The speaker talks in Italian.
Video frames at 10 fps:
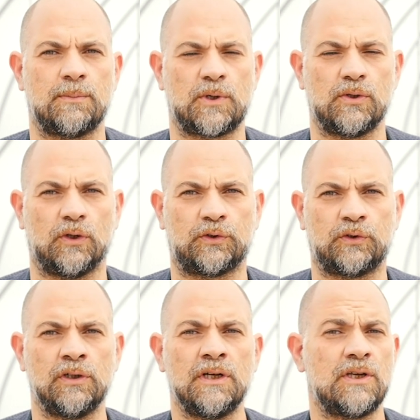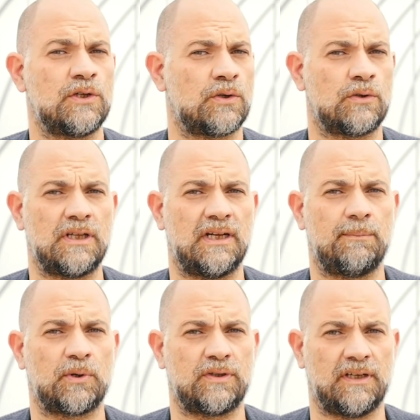prodotto sono
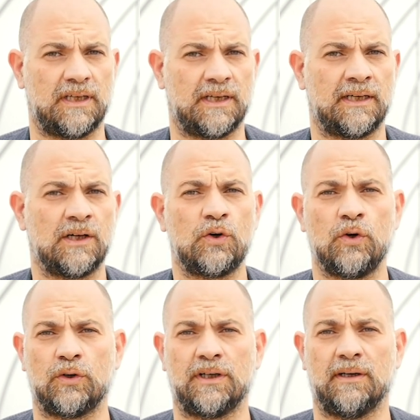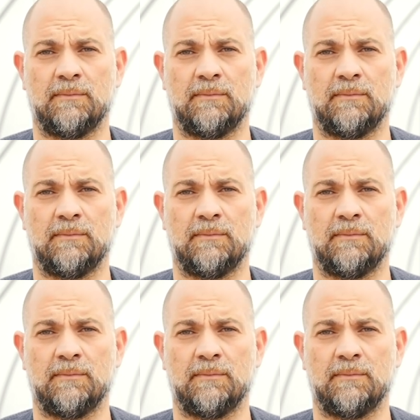delle proteine con